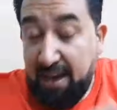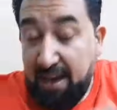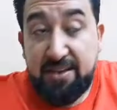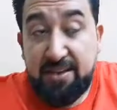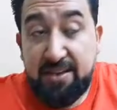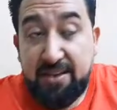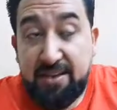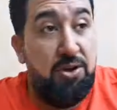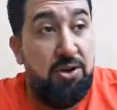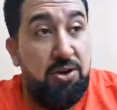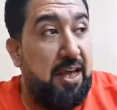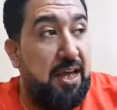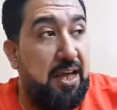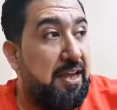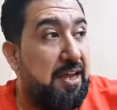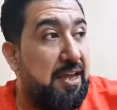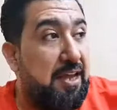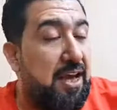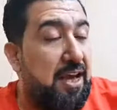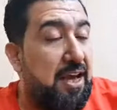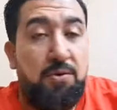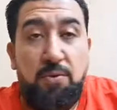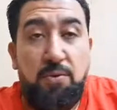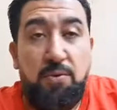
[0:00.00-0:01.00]
ناس
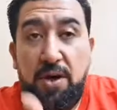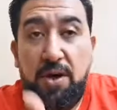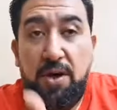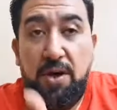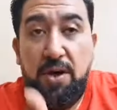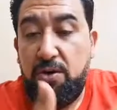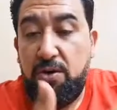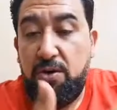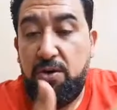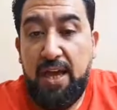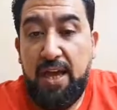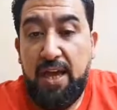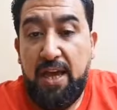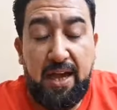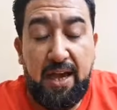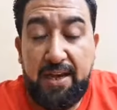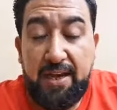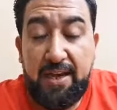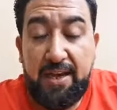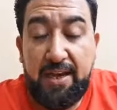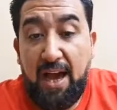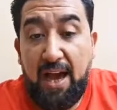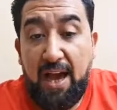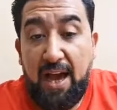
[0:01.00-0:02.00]
كلها نخوه
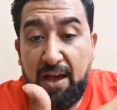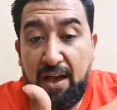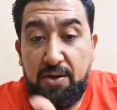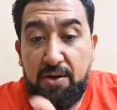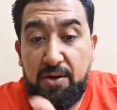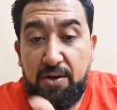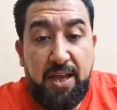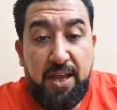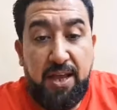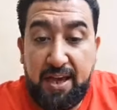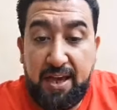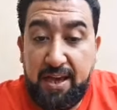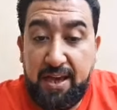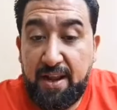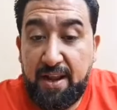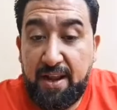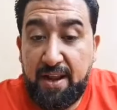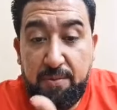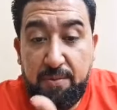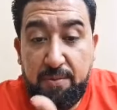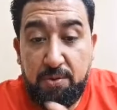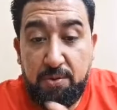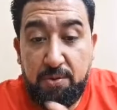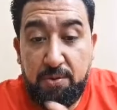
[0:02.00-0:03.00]
كلها اخلاق كلها
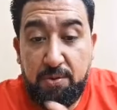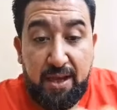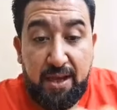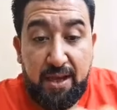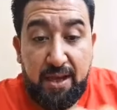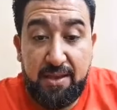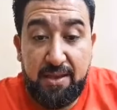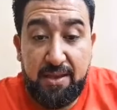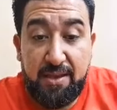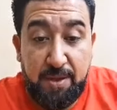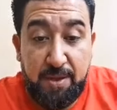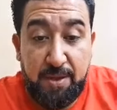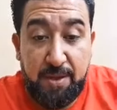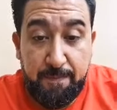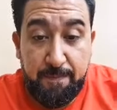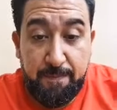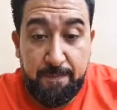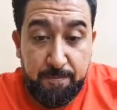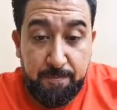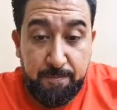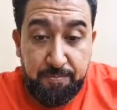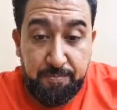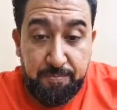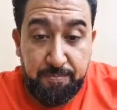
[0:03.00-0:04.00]
كرم كلها
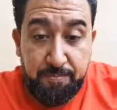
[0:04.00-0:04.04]
طيبه